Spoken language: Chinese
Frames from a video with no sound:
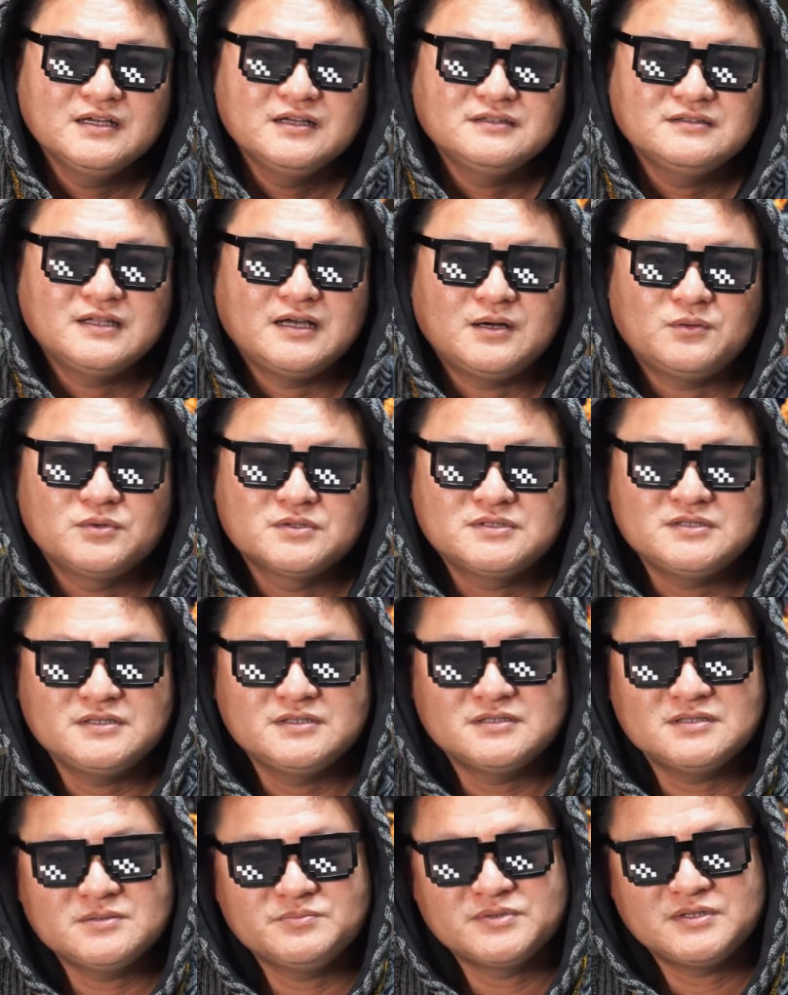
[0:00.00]
那我自
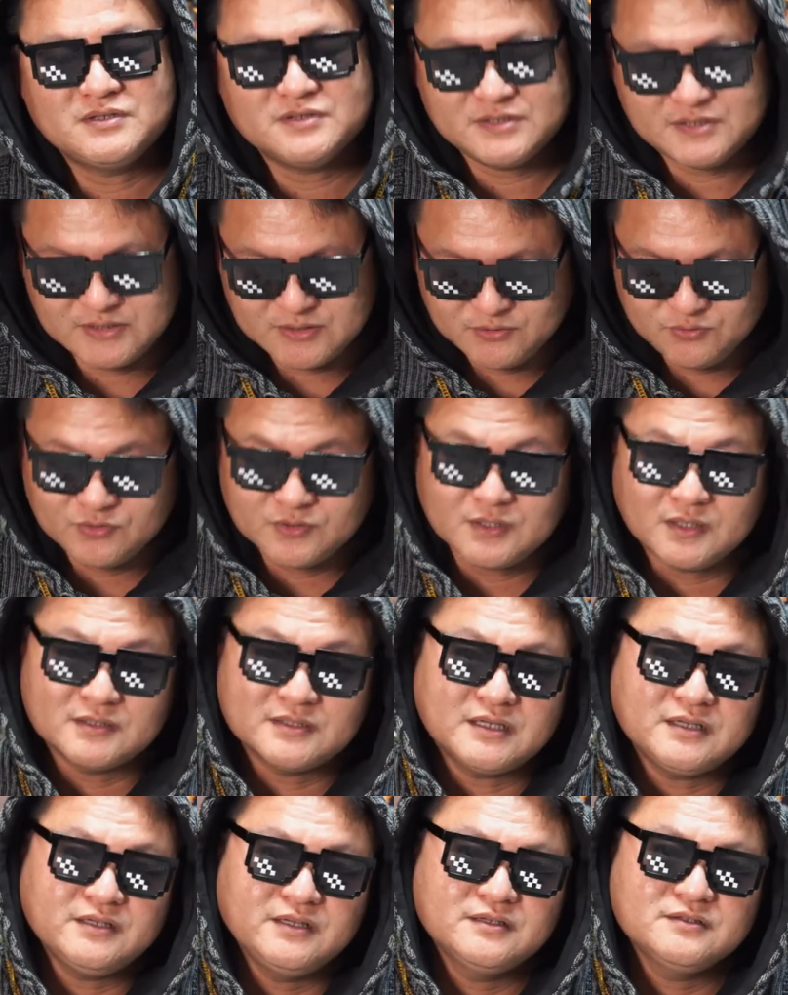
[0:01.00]
己是比较幸运啊，
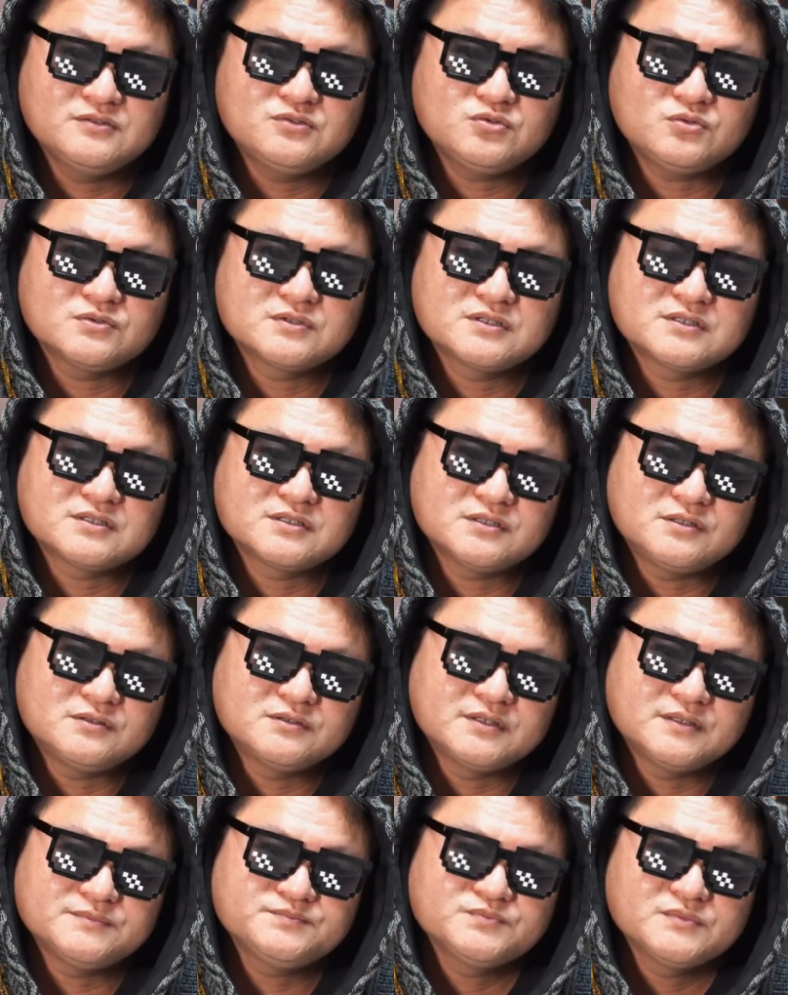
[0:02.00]
当年做的时候
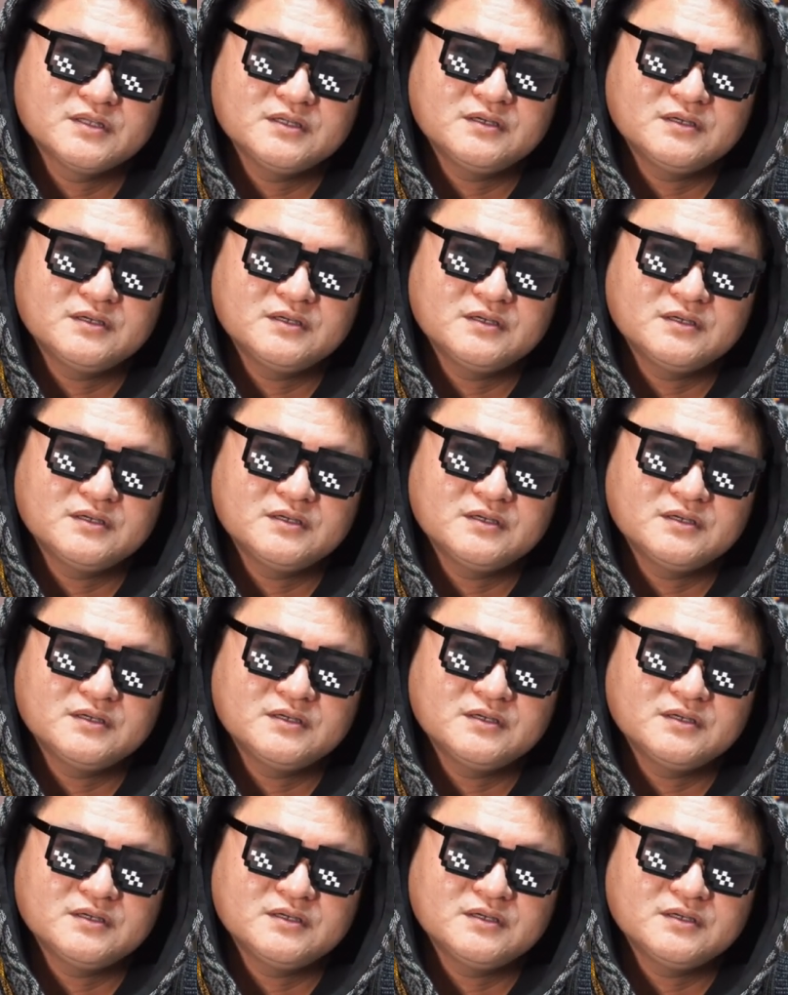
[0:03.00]
呢，